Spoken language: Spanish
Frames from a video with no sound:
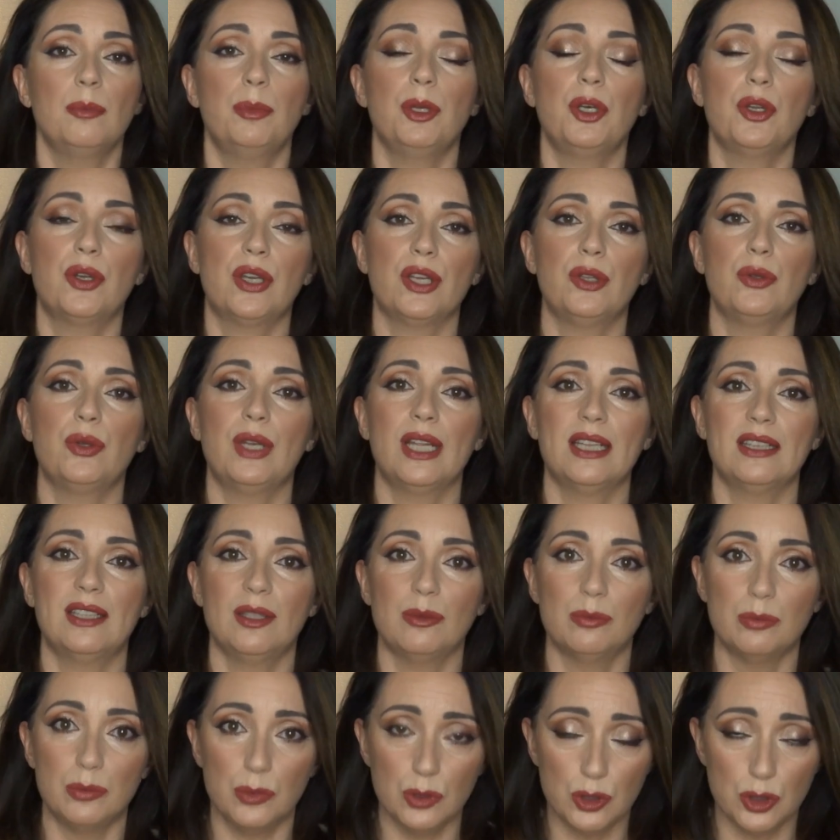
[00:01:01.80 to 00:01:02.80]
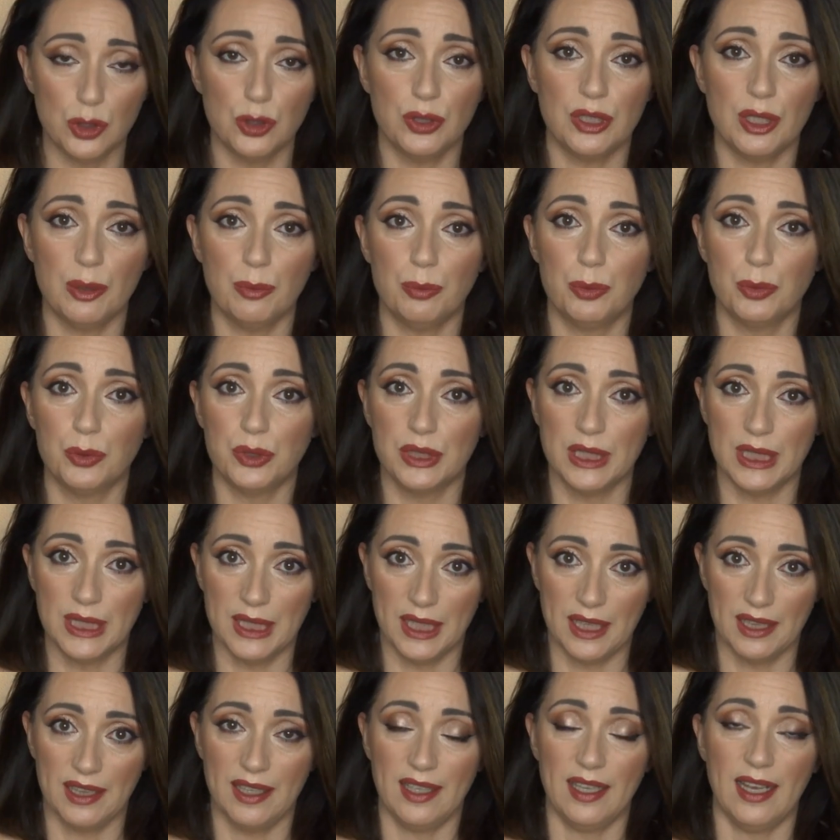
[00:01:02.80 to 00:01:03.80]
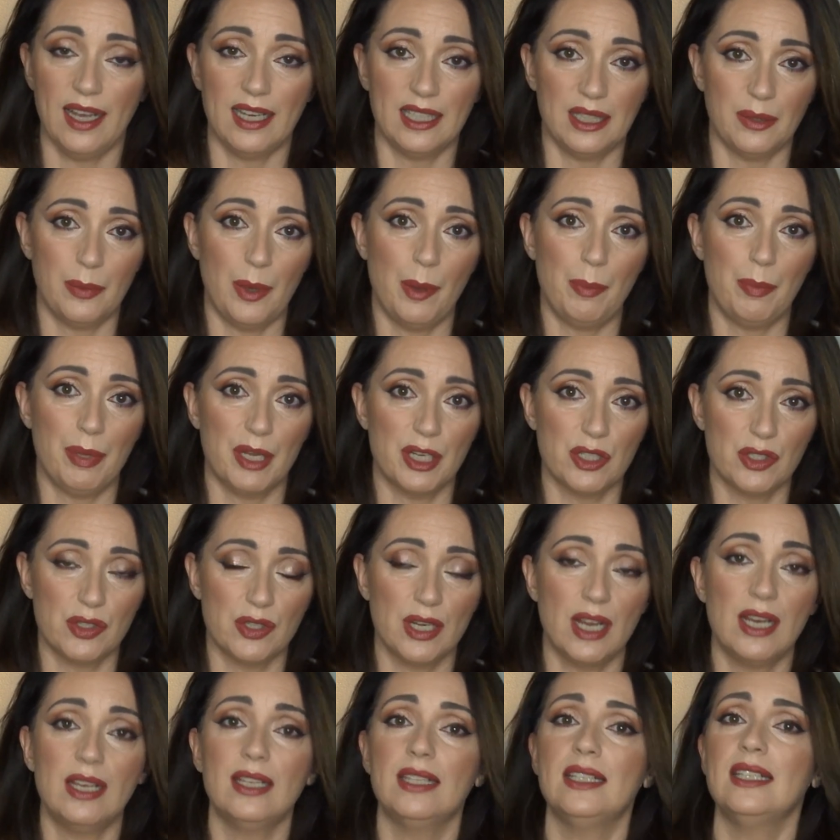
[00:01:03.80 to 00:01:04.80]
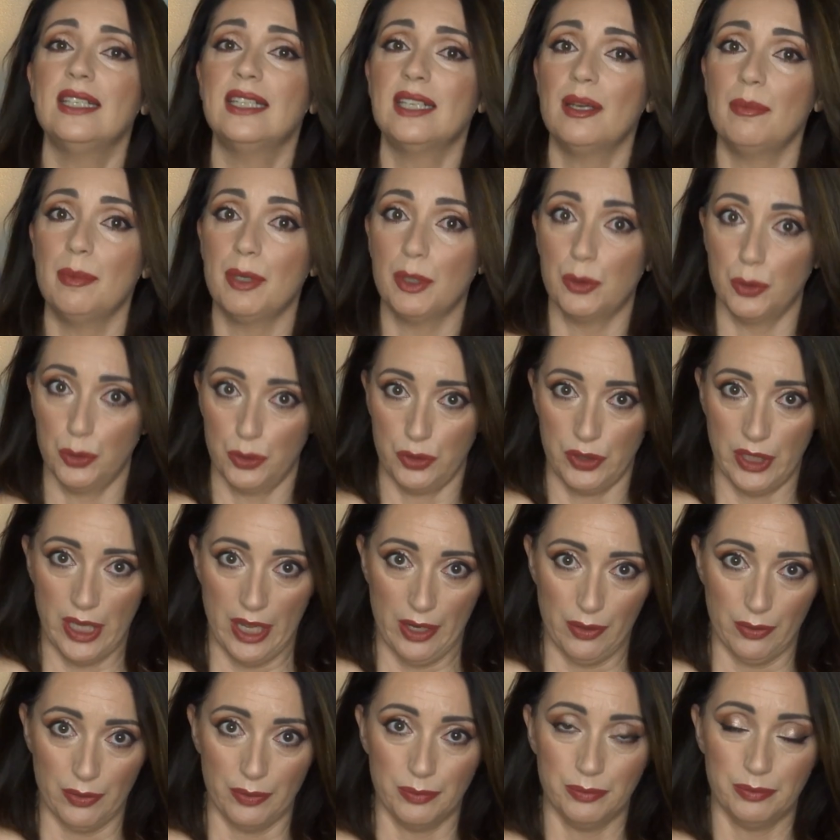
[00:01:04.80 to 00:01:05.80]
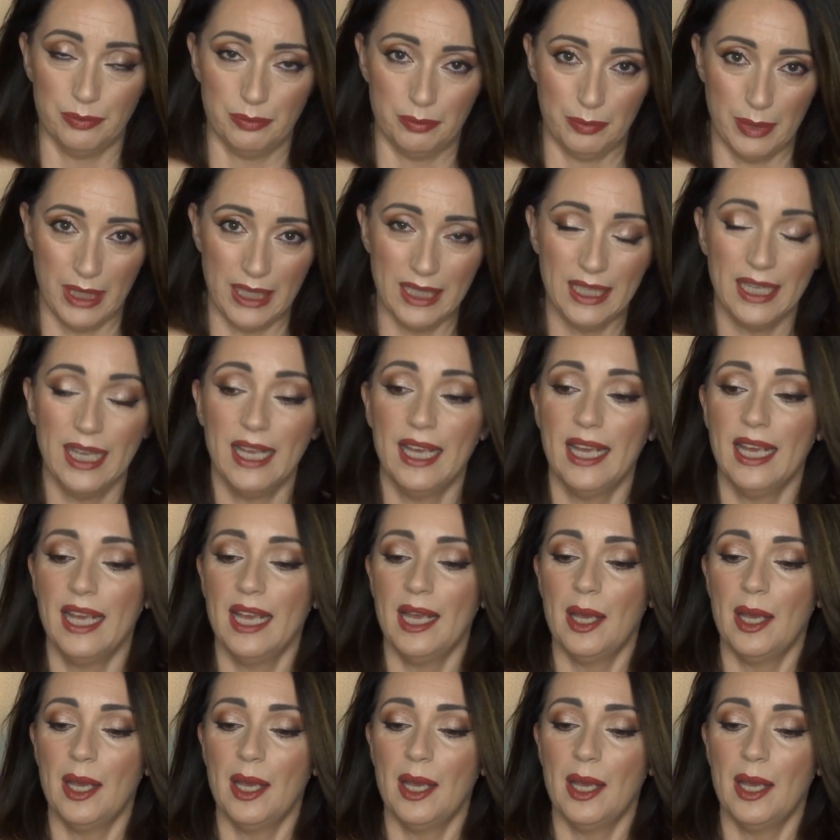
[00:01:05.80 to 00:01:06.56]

pero que durante mucho tiempo utilicé a nivel personal y que me gustaron. ¿vale?